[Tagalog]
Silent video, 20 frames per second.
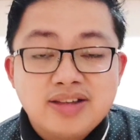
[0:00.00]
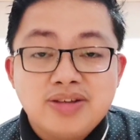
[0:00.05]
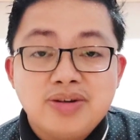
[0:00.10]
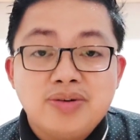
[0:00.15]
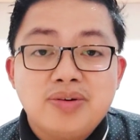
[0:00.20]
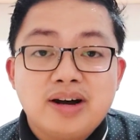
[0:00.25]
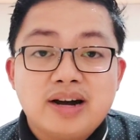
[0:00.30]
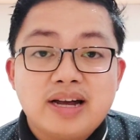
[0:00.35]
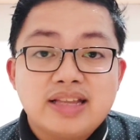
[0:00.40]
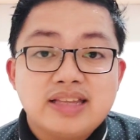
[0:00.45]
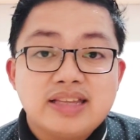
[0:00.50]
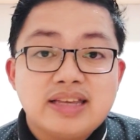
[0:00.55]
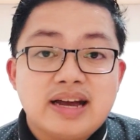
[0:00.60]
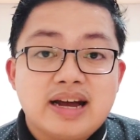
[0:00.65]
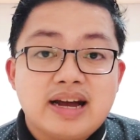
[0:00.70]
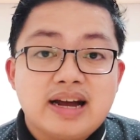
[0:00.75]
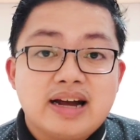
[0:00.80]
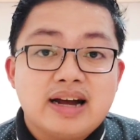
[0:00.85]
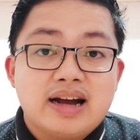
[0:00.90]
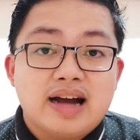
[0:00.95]
yung
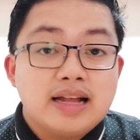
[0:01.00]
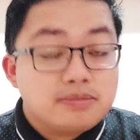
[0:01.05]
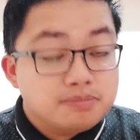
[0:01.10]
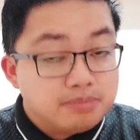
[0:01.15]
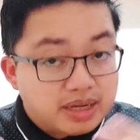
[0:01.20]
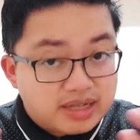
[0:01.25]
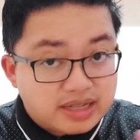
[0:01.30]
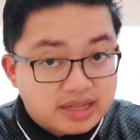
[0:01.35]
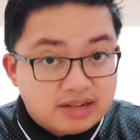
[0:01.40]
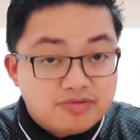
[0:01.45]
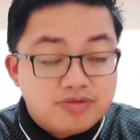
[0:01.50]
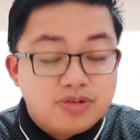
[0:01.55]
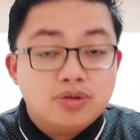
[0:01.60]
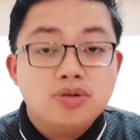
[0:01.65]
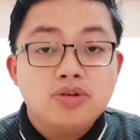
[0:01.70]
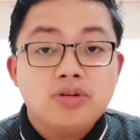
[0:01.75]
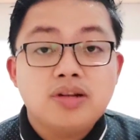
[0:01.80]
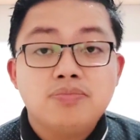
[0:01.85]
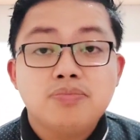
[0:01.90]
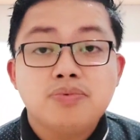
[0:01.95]
kanyang at
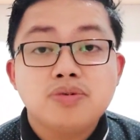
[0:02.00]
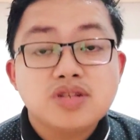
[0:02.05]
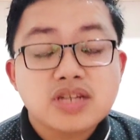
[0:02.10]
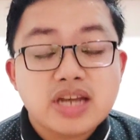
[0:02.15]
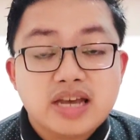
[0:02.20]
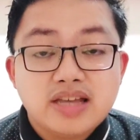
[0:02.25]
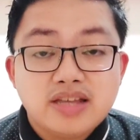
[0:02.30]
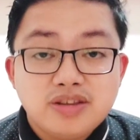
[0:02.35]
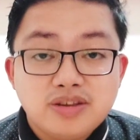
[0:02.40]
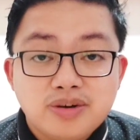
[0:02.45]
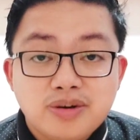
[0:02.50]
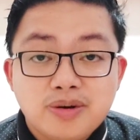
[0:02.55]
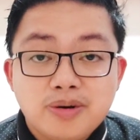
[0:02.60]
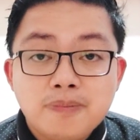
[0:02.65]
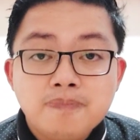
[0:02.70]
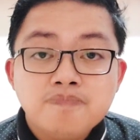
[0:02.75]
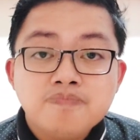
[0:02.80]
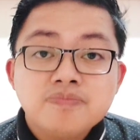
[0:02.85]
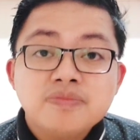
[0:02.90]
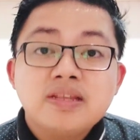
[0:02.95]
marireview ko na po sa
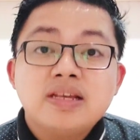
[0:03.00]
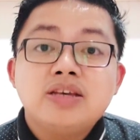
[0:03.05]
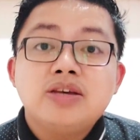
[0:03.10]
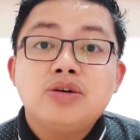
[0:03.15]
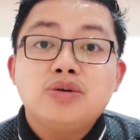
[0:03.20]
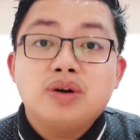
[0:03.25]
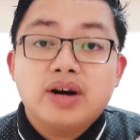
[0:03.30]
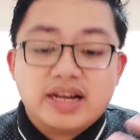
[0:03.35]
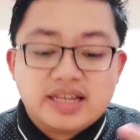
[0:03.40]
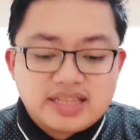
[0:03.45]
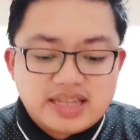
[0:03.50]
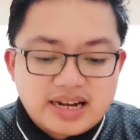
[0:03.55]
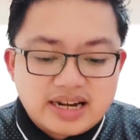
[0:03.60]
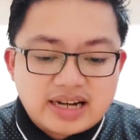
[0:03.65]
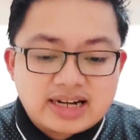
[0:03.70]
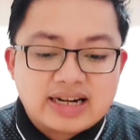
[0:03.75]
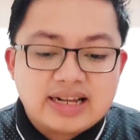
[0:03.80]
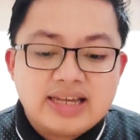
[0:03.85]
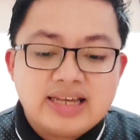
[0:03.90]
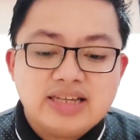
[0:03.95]
inyo yung
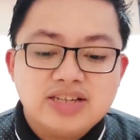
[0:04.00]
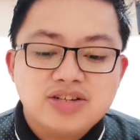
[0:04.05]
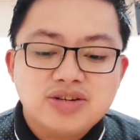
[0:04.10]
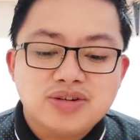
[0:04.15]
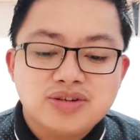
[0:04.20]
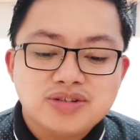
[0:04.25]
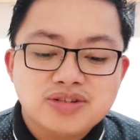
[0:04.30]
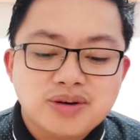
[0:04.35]
kanyang creation.